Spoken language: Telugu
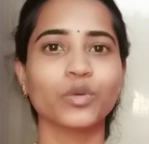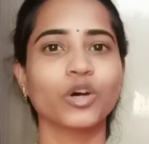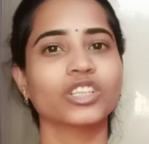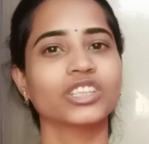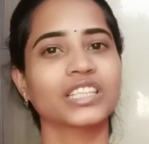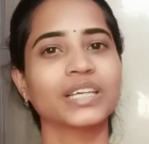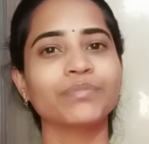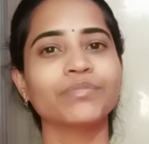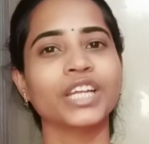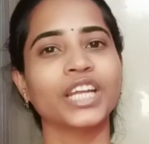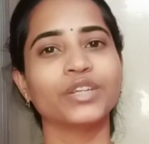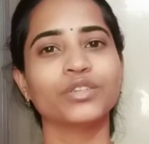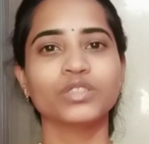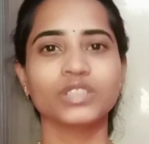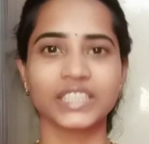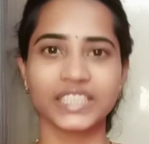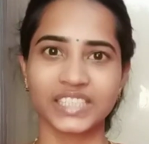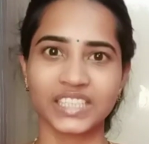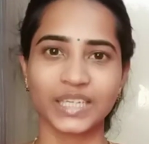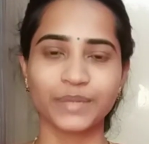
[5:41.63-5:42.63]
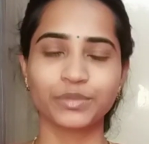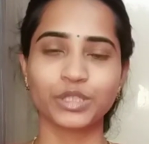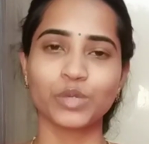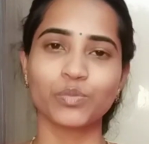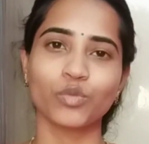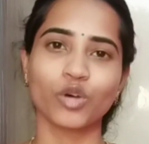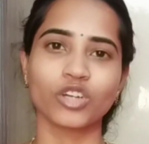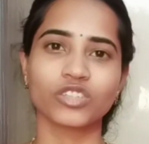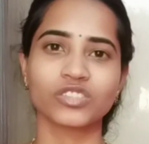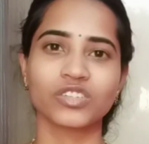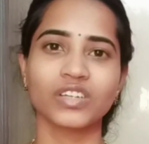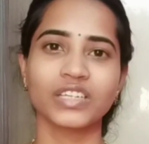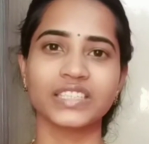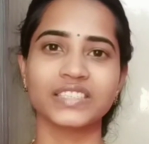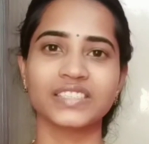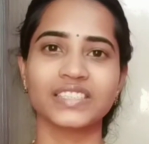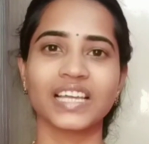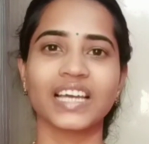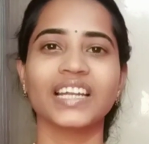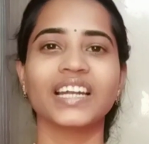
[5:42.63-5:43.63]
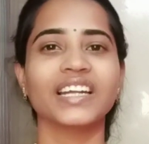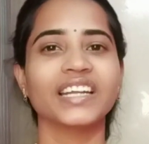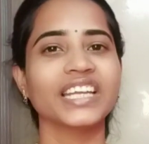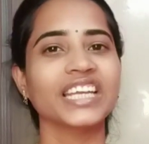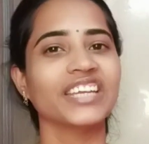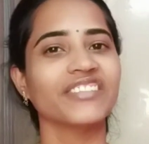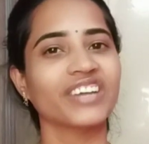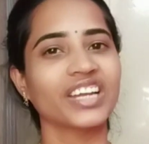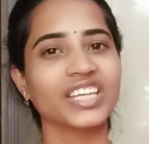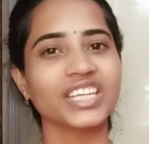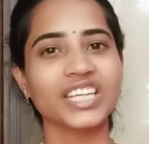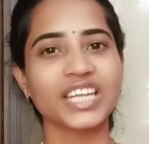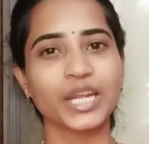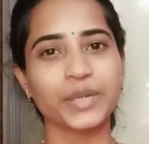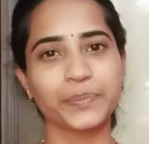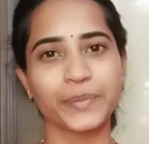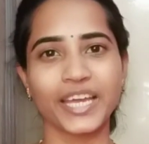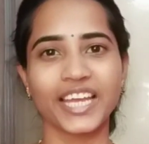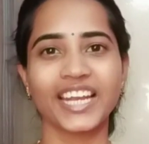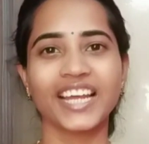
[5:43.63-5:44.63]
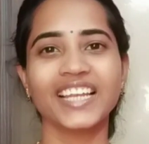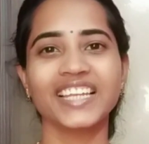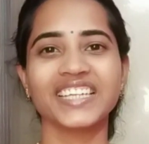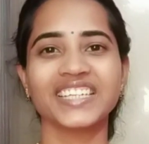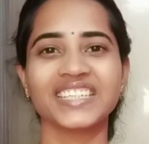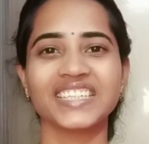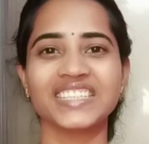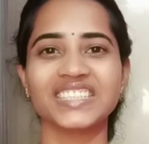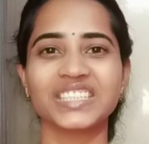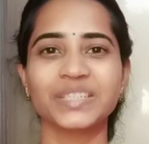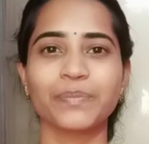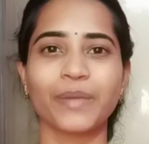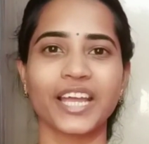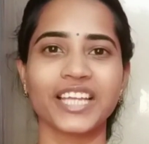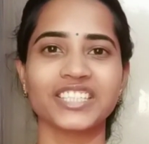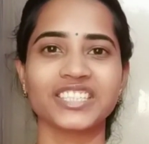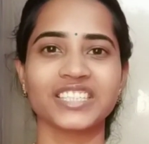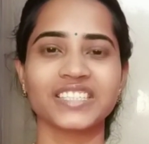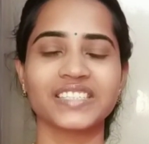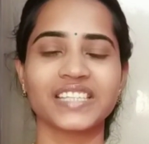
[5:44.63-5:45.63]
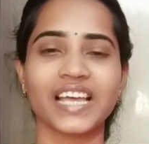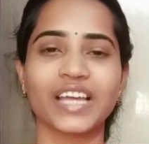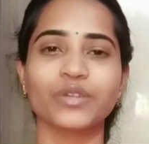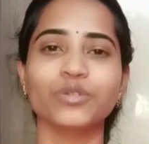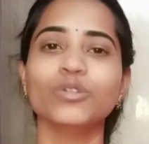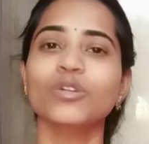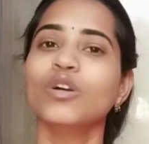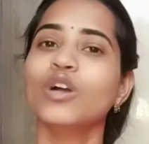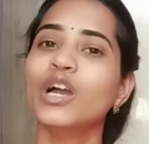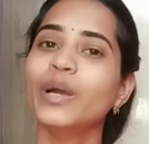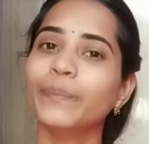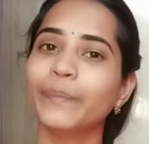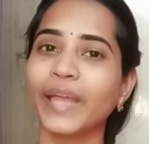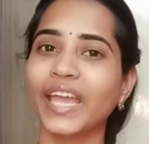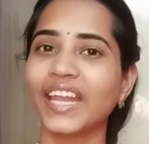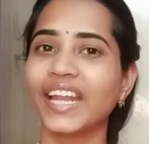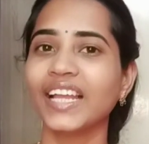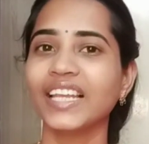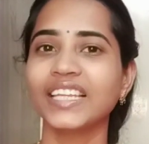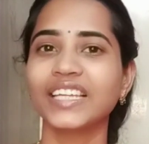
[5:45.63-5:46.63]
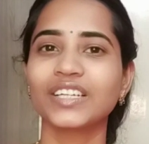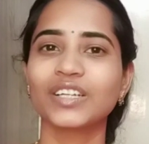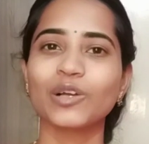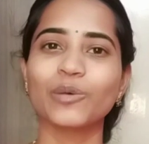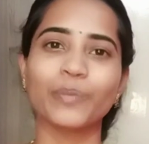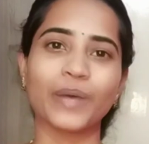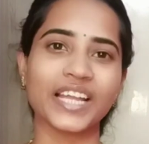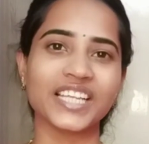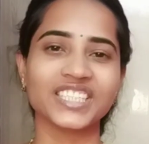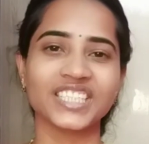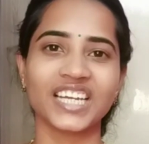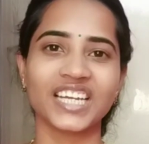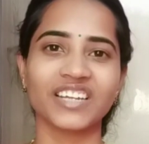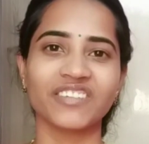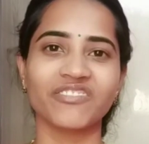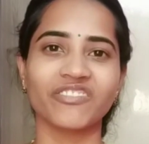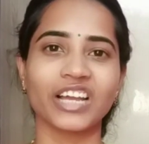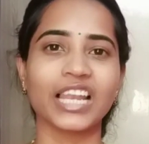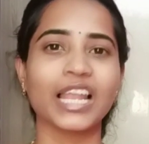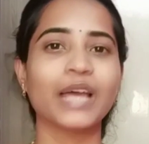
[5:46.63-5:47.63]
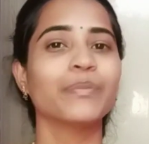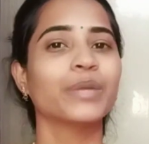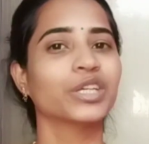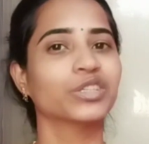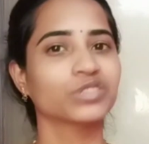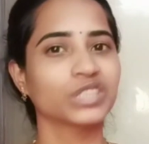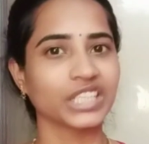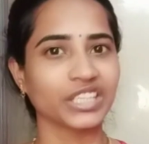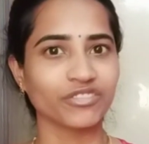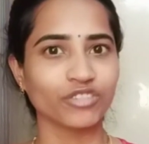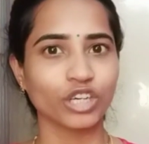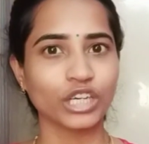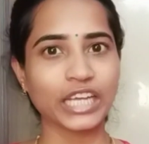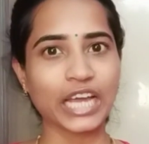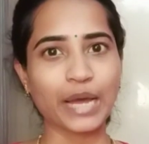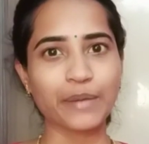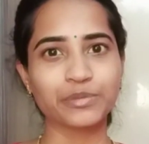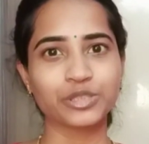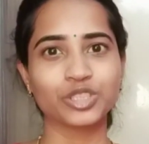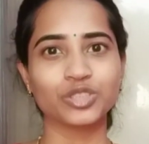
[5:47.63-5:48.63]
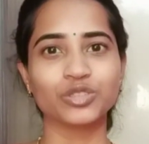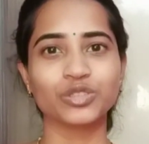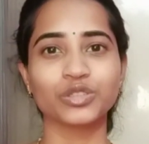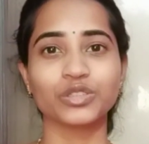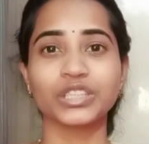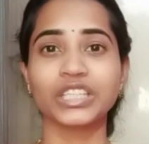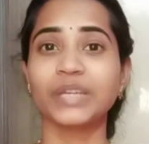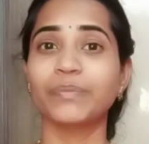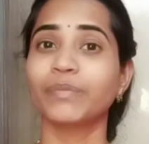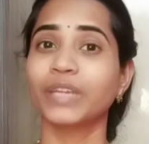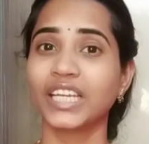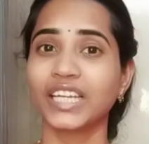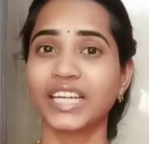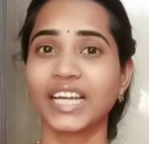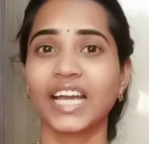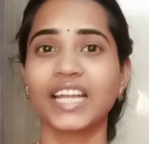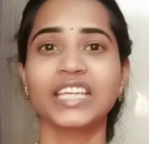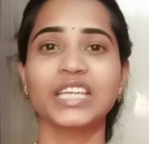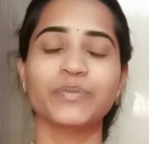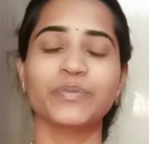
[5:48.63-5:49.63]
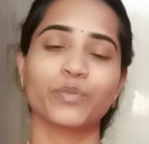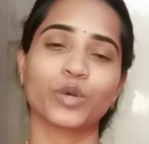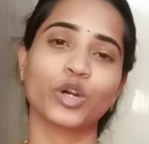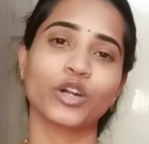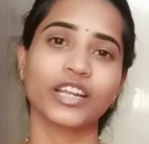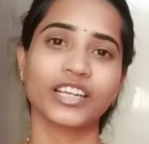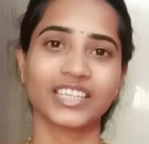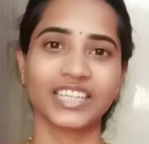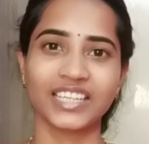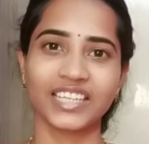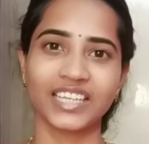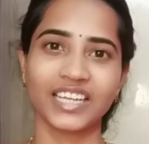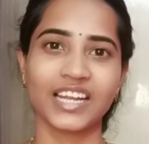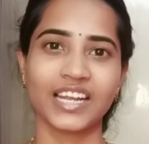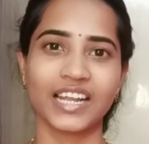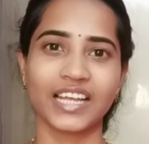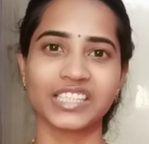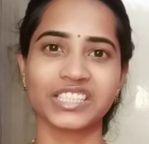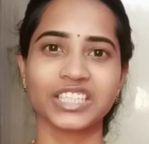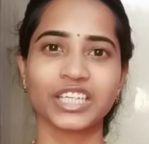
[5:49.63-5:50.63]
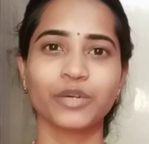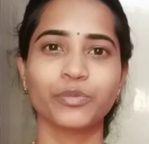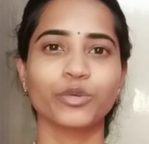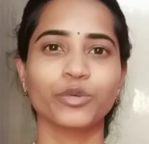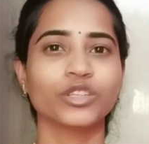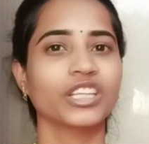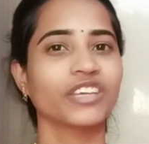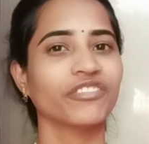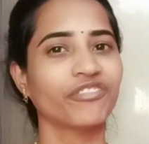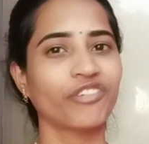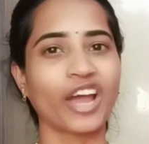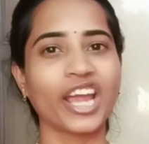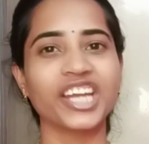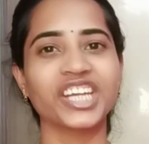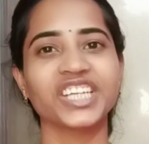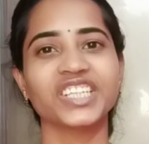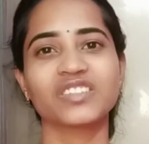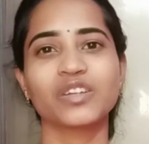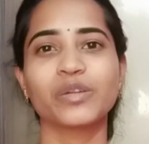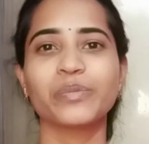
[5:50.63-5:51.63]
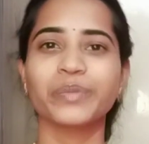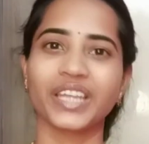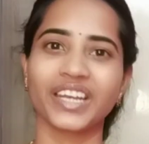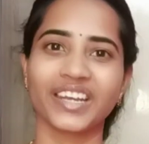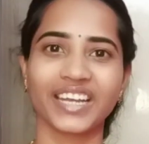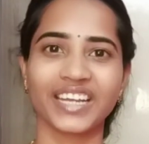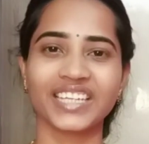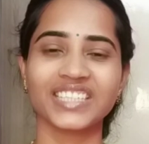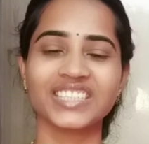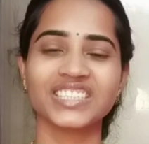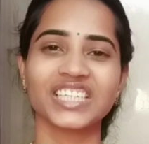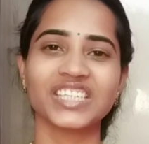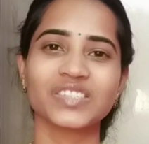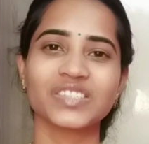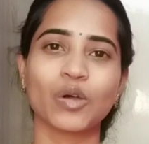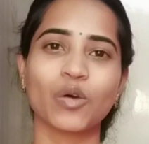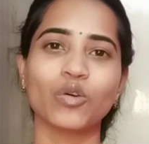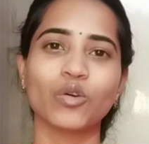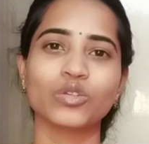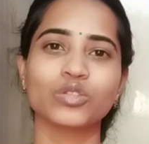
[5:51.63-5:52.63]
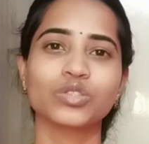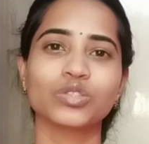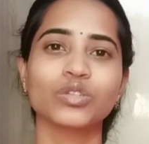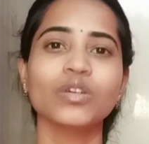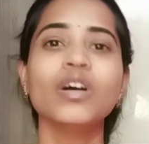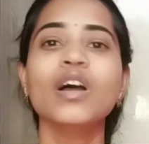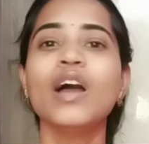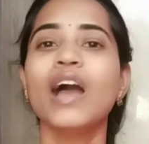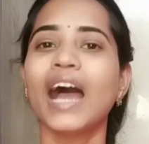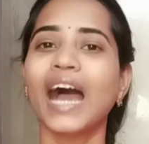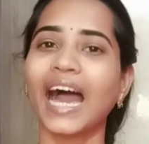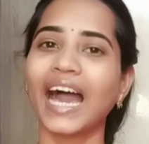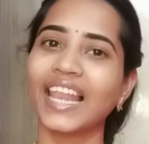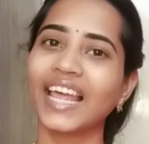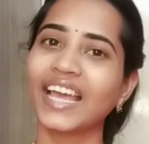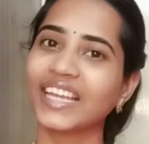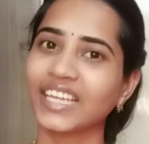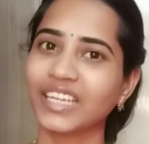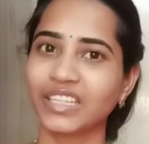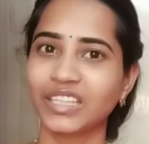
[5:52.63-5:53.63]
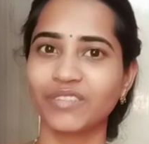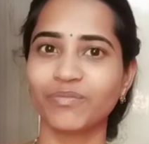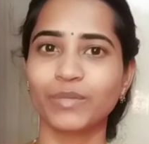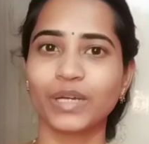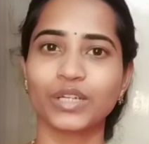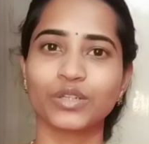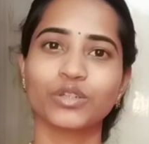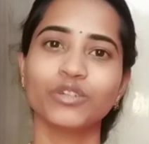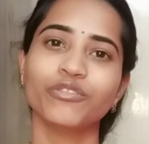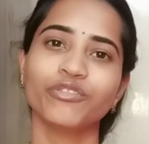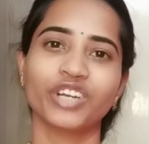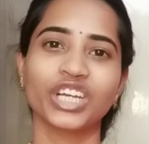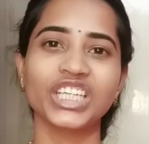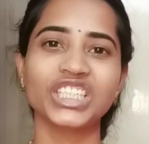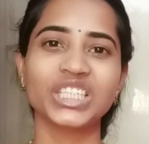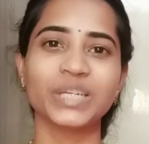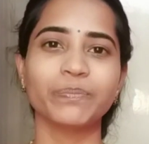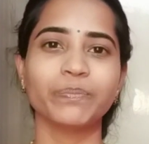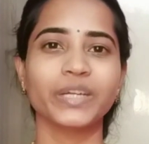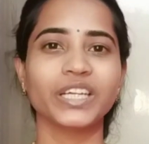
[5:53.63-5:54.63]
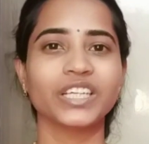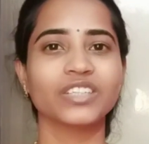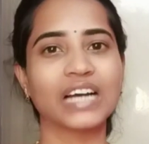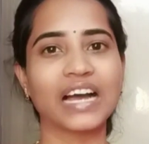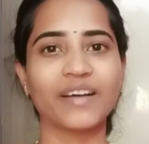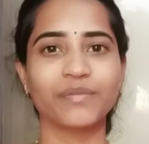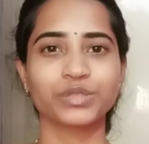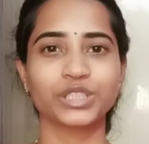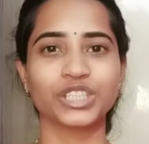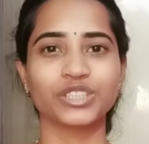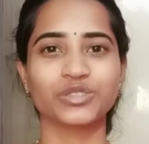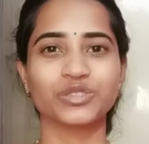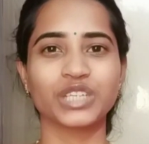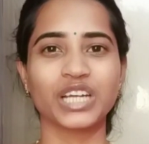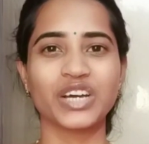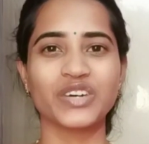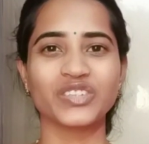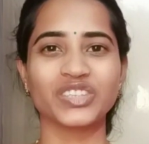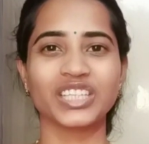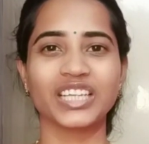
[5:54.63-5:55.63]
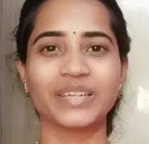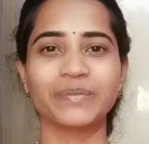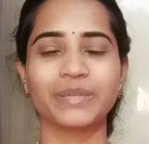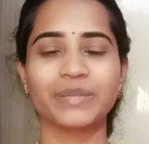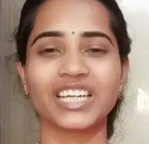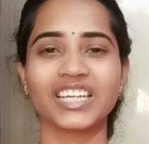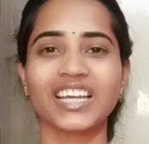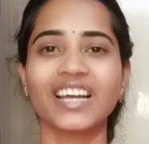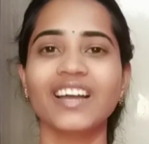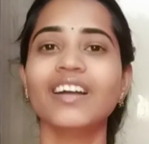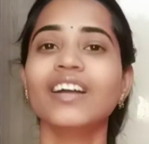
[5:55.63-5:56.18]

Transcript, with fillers: మొత్తం నేను డిస్క్రిప్షన్ బాక్స్లో ఇస్తానండి ఇవన్నీ నేను మేరా లింక్ నుంచి బై చేశాను మేరా లింక్లో బై చేయడం వల్ల మీకు సిఓడి ఆప్షన్ ఉంటుంది మీకు కానీ ఈ ప్రోడక్ట్ ఏదైనా నచ్చకపోతే ఫైవ్ డేస్లో మీరు రిటర్న్ చేసుకోవచ్చు అలాగే ఇది మనకు ఫ్రీ షిప్పింగ్ ఆప్షన్ కూడా ఉందన్నమాట